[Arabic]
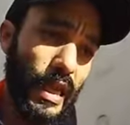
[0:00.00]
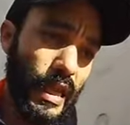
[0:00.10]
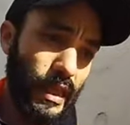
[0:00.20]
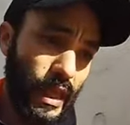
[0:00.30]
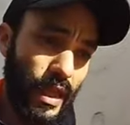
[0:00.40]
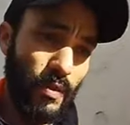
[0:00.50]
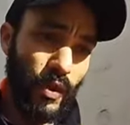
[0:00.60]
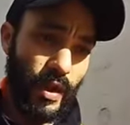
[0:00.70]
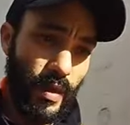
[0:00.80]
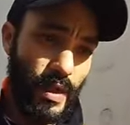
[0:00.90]
يتهضم
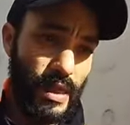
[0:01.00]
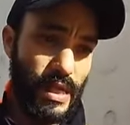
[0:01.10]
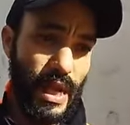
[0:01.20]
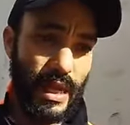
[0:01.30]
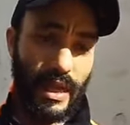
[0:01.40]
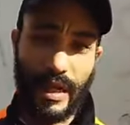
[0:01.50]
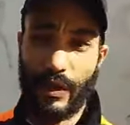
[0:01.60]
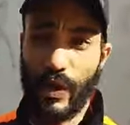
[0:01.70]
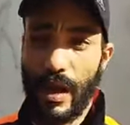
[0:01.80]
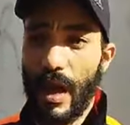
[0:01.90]
وحنا من الساكنه
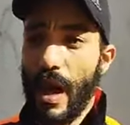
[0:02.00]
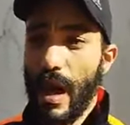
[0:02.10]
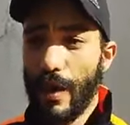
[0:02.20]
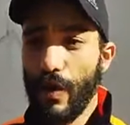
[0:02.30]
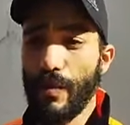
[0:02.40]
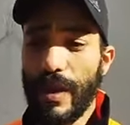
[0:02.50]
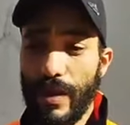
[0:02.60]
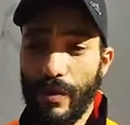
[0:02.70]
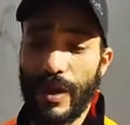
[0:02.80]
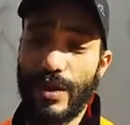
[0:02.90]
ديال مدينه
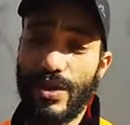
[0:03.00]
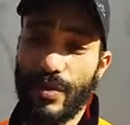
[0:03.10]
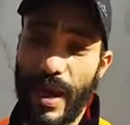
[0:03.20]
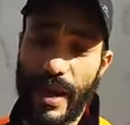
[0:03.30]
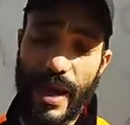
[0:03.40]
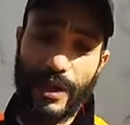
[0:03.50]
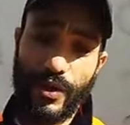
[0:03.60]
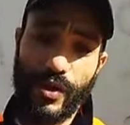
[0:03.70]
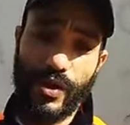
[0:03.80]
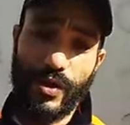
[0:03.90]
محمدية اكيد الزبناء
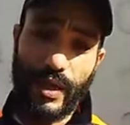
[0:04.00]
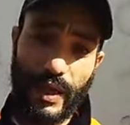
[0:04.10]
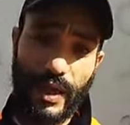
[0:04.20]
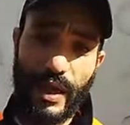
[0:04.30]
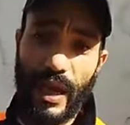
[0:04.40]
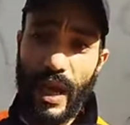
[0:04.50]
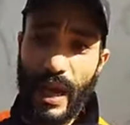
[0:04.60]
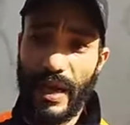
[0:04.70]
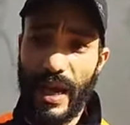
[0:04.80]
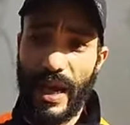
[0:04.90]
ديالو يعني
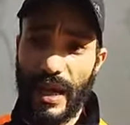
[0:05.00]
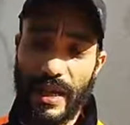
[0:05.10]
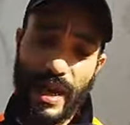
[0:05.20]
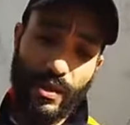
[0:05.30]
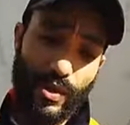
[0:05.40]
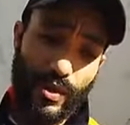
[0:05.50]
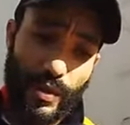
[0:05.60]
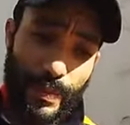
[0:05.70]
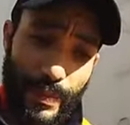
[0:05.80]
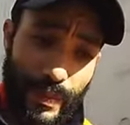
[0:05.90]
حنا كان يعني انت
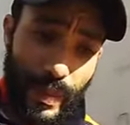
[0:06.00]
مده طويله